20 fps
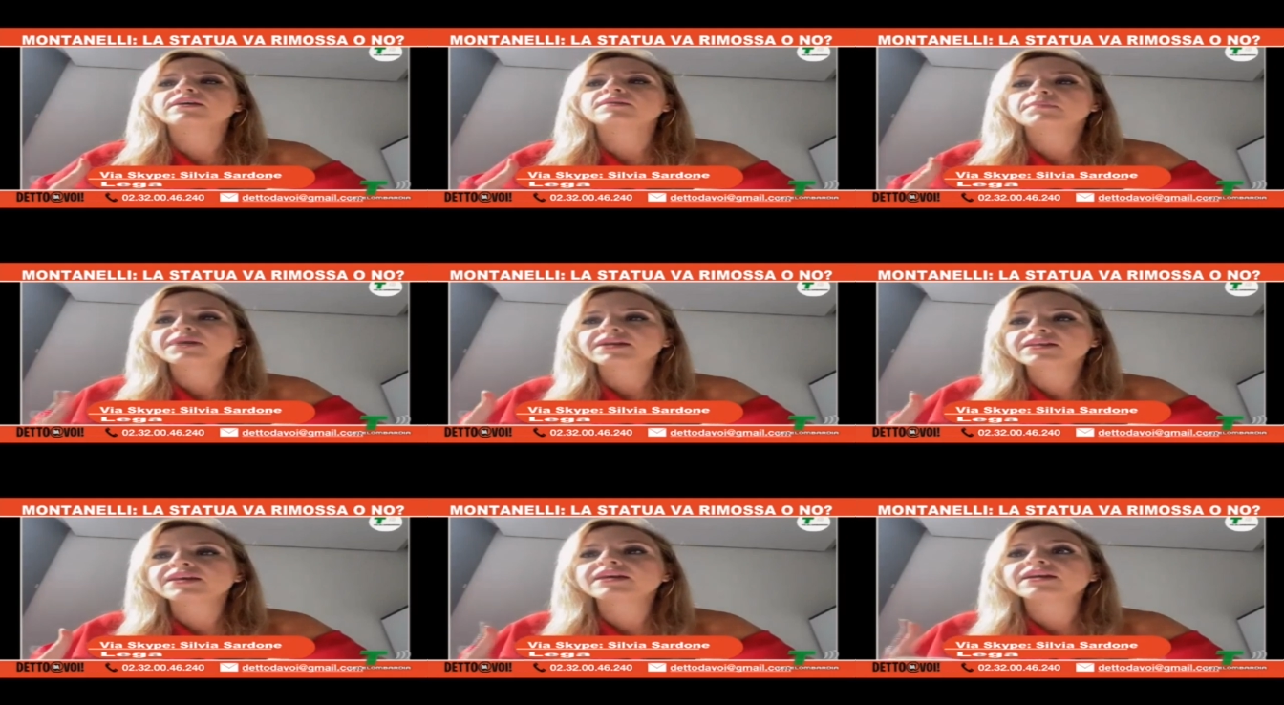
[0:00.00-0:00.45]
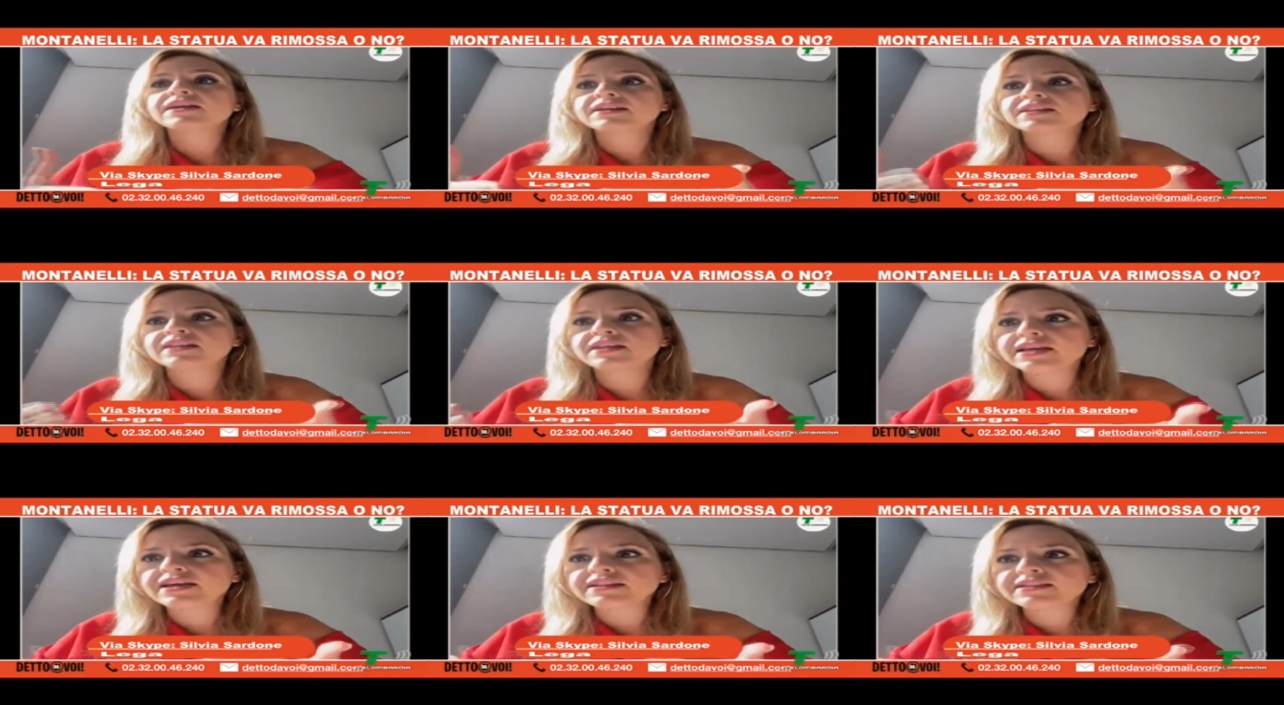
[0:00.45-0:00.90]
in maniera
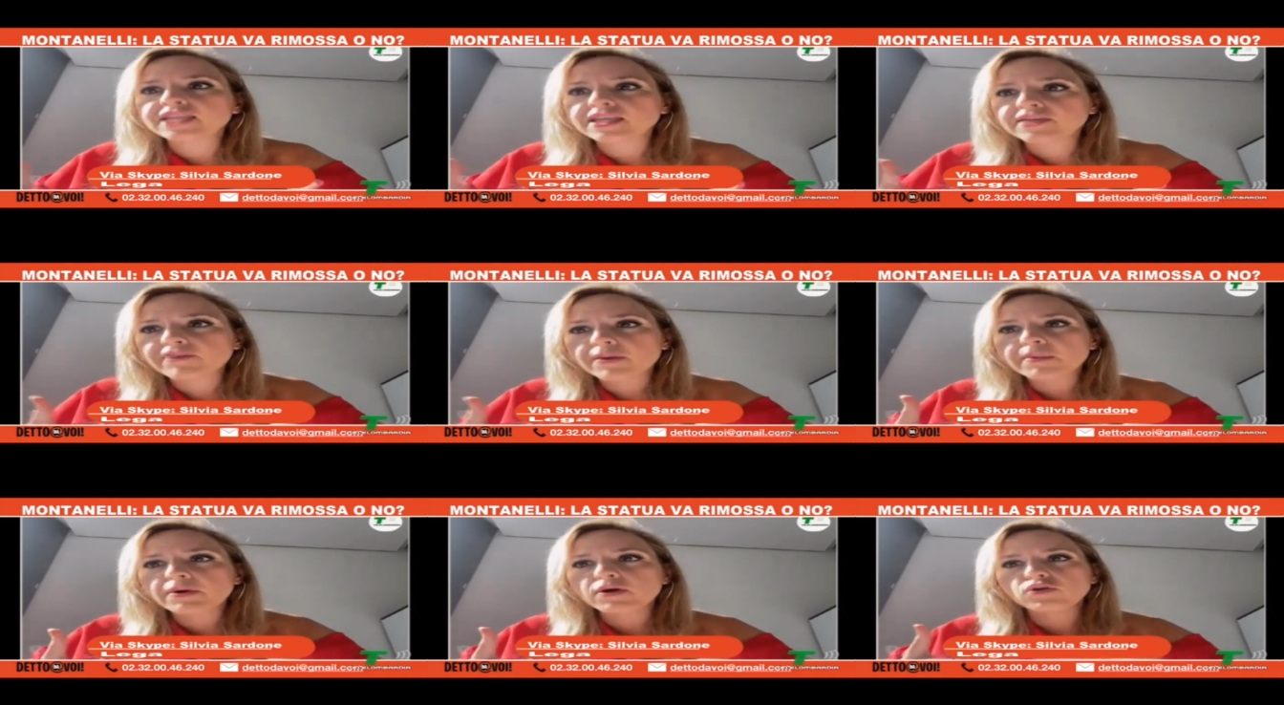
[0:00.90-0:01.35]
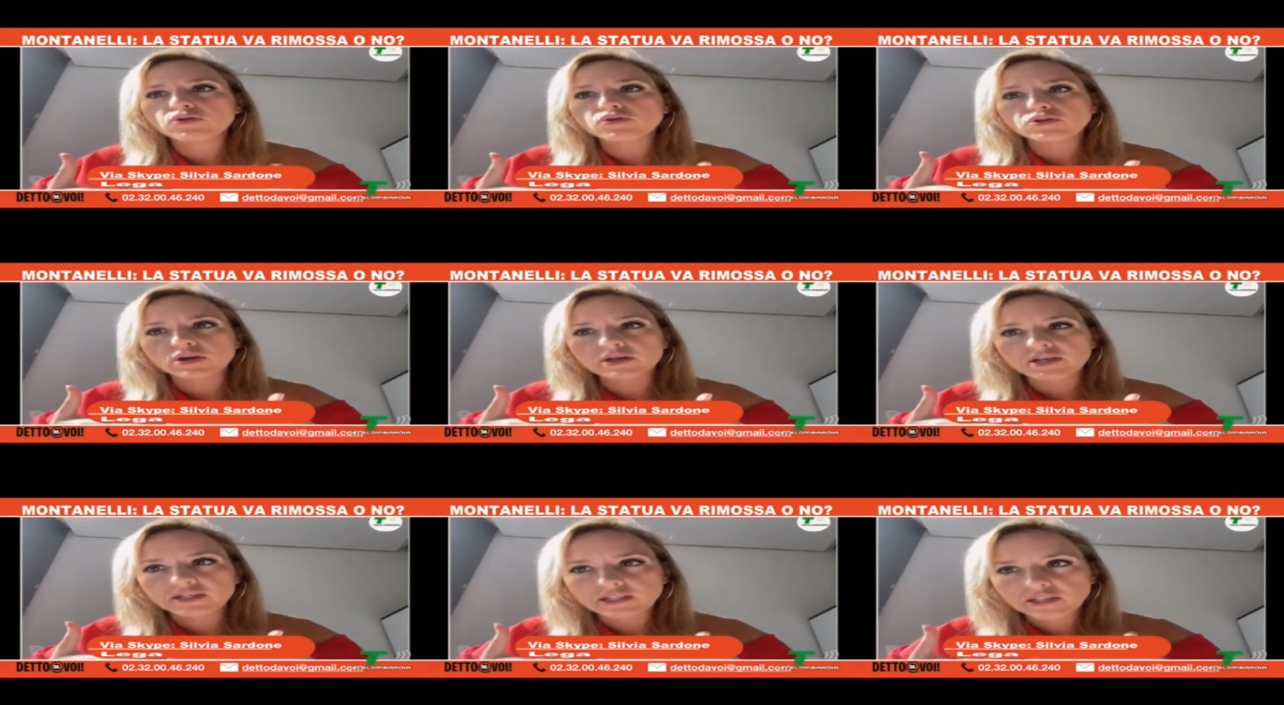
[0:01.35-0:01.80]
negativa ma con
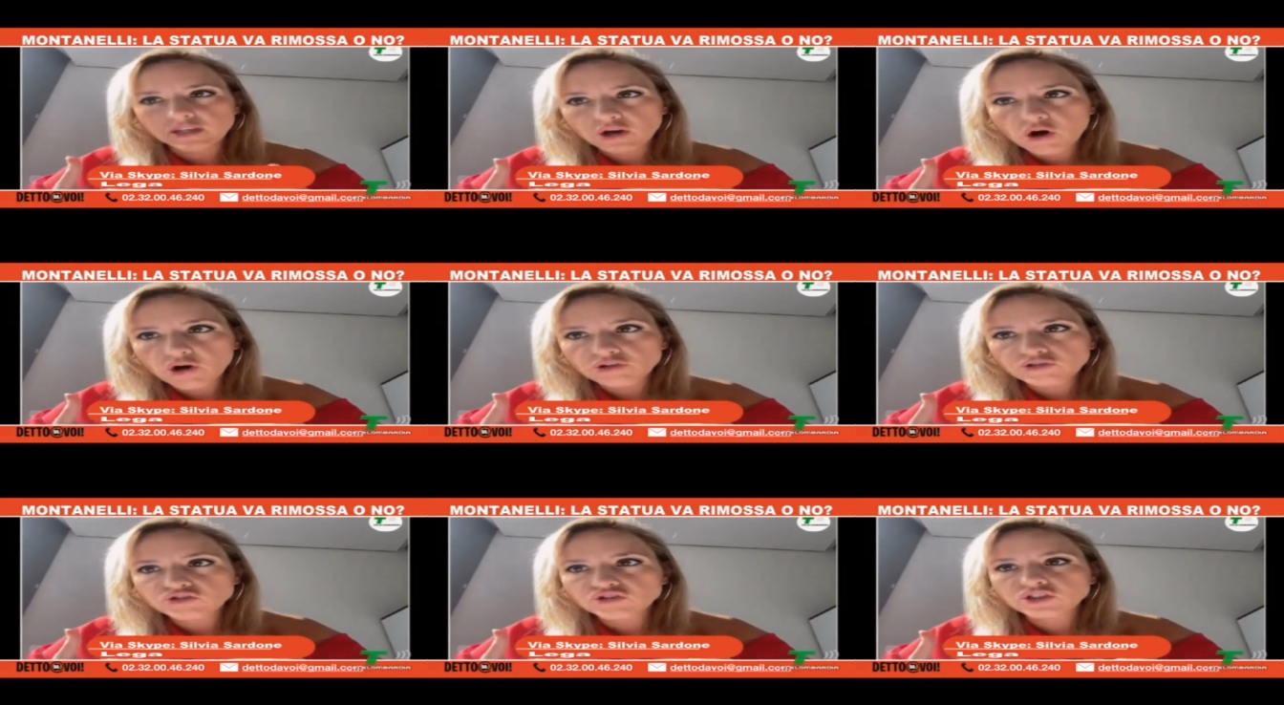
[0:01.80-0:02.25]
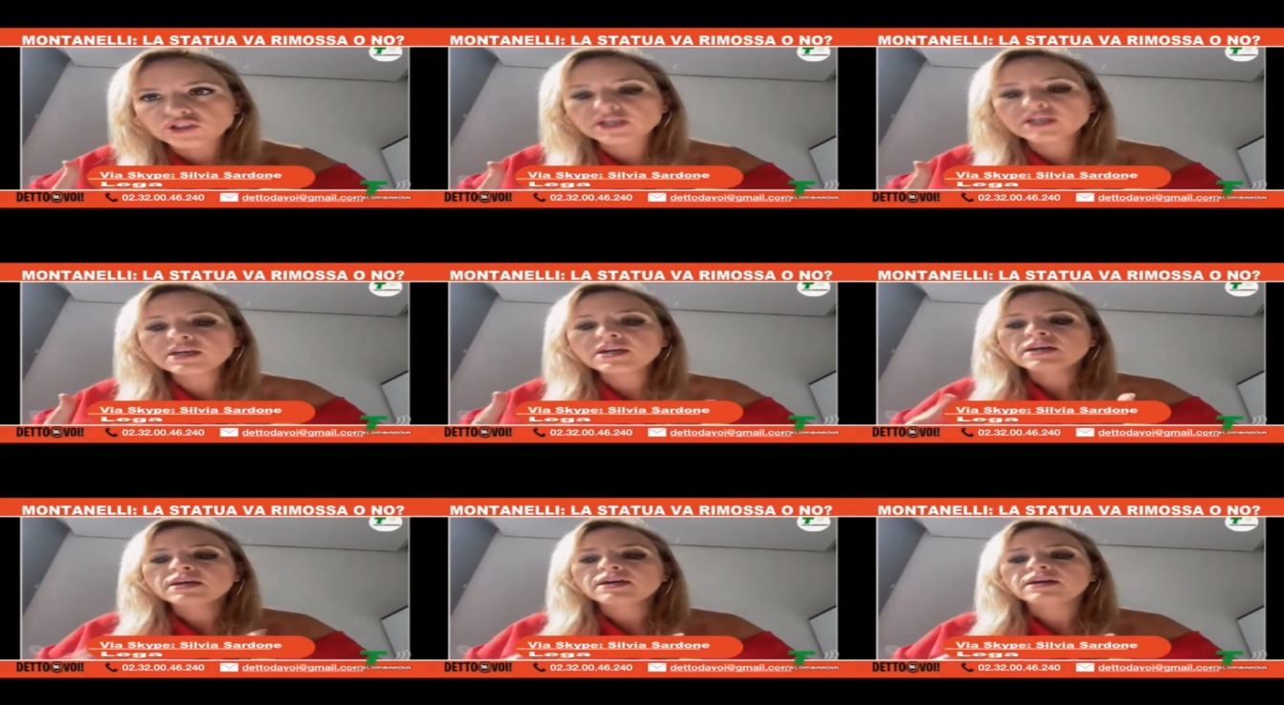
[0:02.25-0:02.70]
gli occhi di oggi.